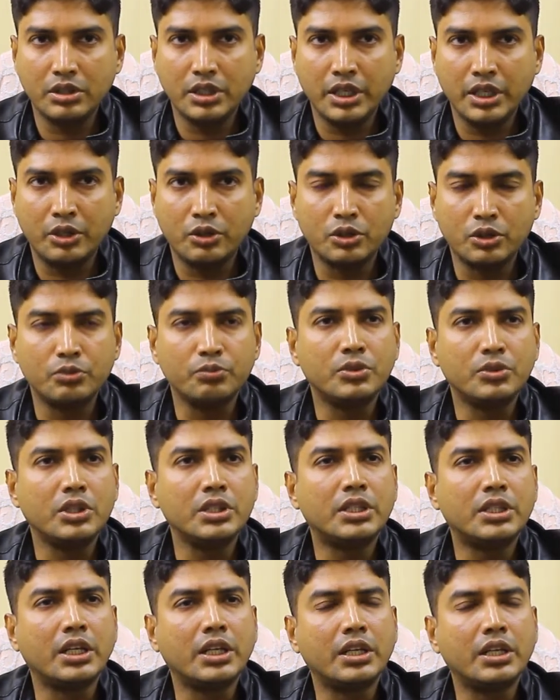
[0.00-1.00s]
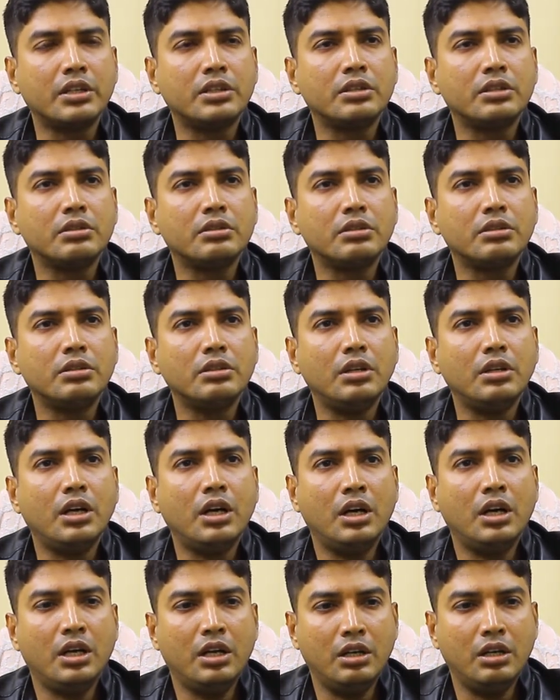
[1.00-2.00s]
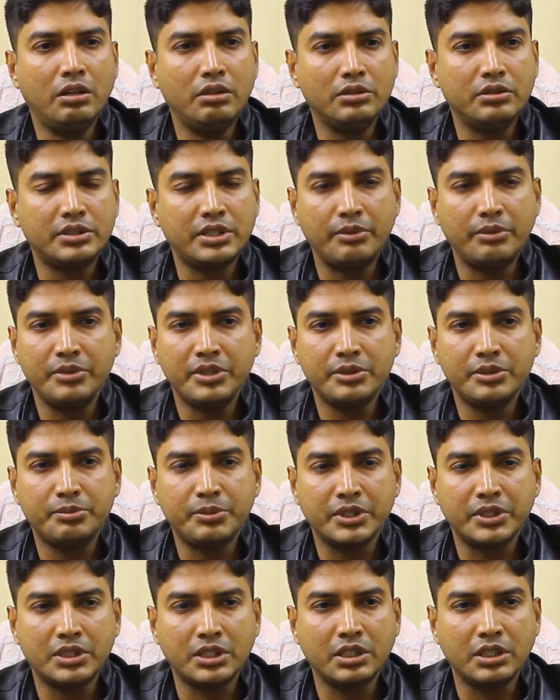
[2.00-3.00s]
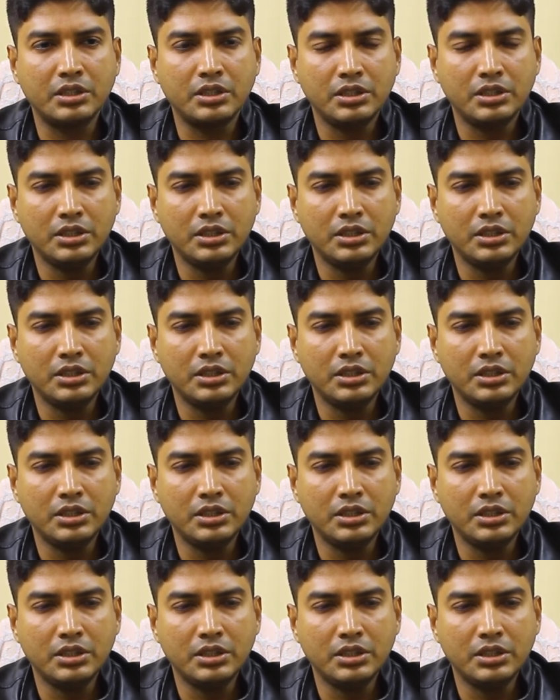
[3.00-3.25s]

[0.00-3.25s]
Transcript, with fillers: এই কদমতলী থানার সাব ইন্সপেক্টর